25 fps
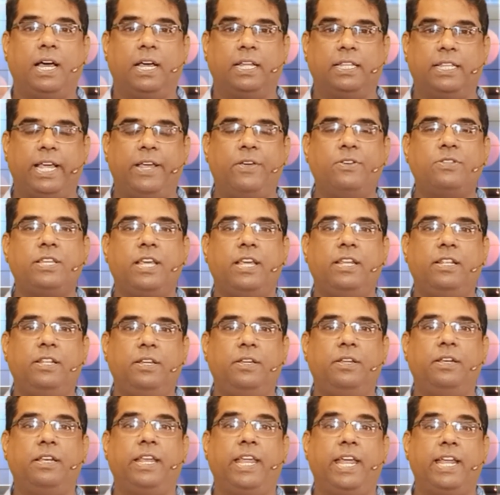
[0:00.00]
தயவு செய்து
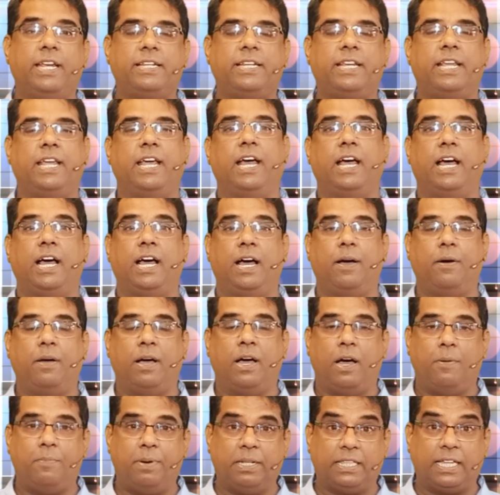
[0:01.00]
நேற்றைய
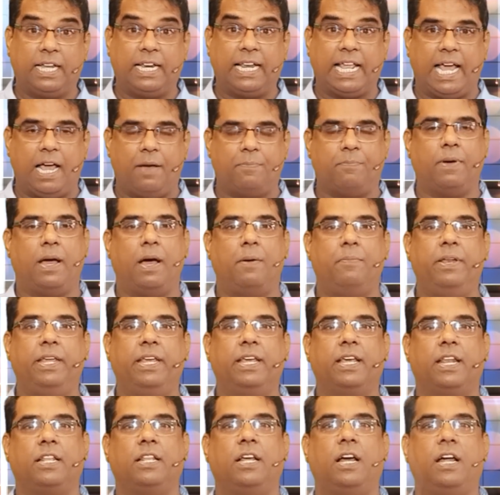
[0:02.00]
ஆபத்தான ஆப்
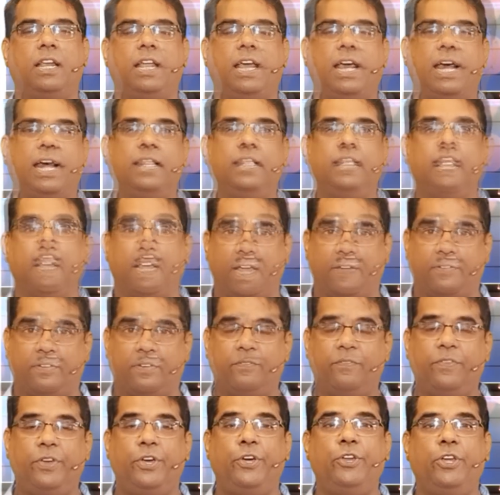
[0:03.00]
அப்படிங்கறதான அந்த
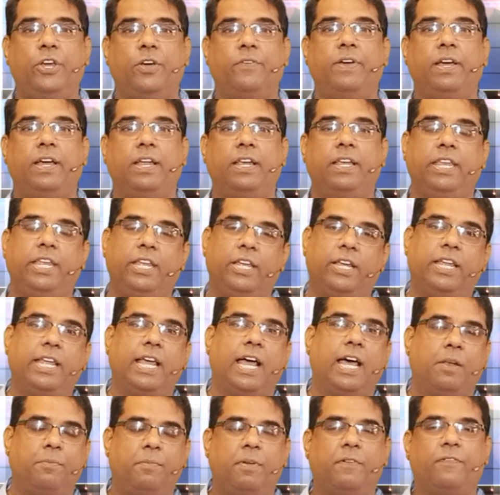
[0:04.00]
வீடியோவை நீங்கள்
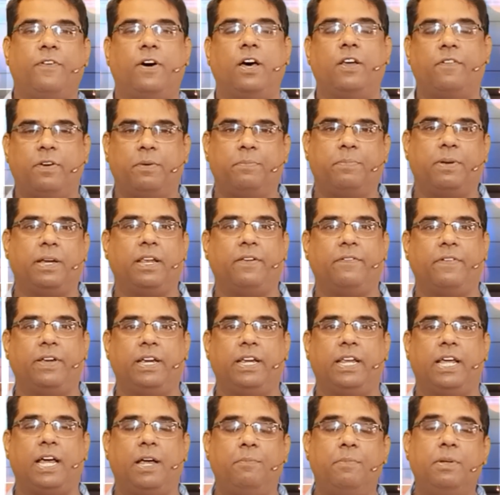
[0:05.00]
யாருமே ஃபார்வர்ட் பண்ண
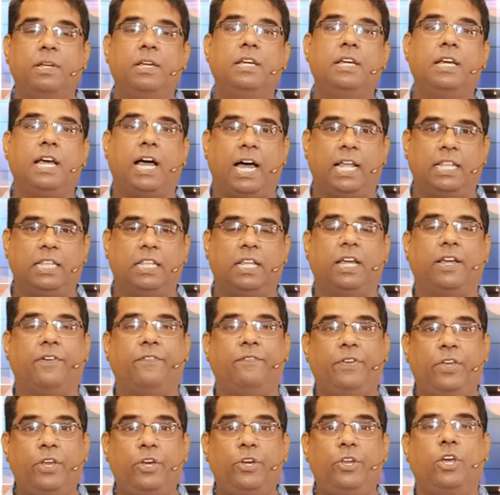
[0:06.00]
வேண்டாம் அந்த
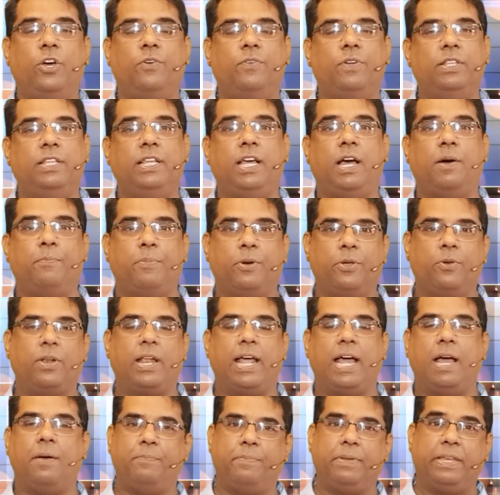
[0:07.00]
வீடியோ வந்து அப்படி
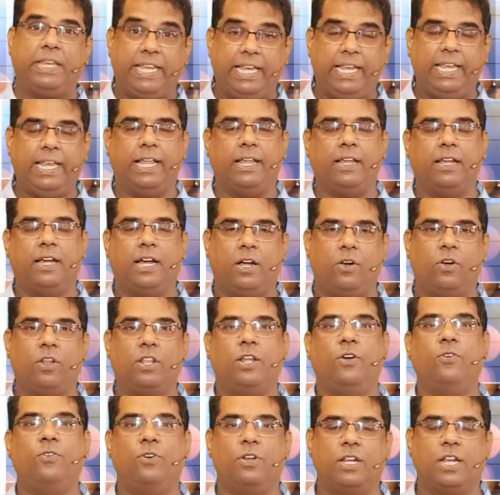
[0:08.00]
ஒரு ஆப் இல்லை
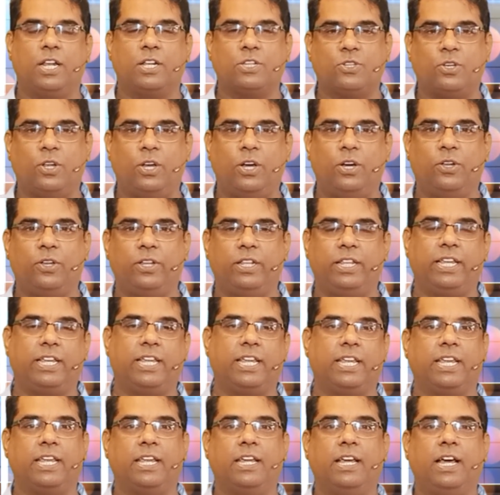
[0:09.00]
அவ்வளோதான் உங்களுக்கு சொல்லணும்
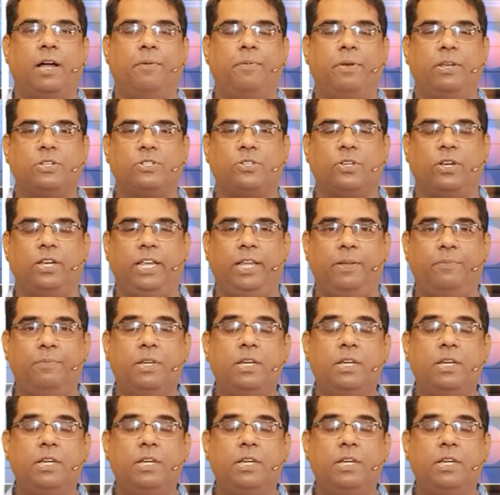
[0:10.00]
இன்னைக்கு அப்படின்னு சொல்லி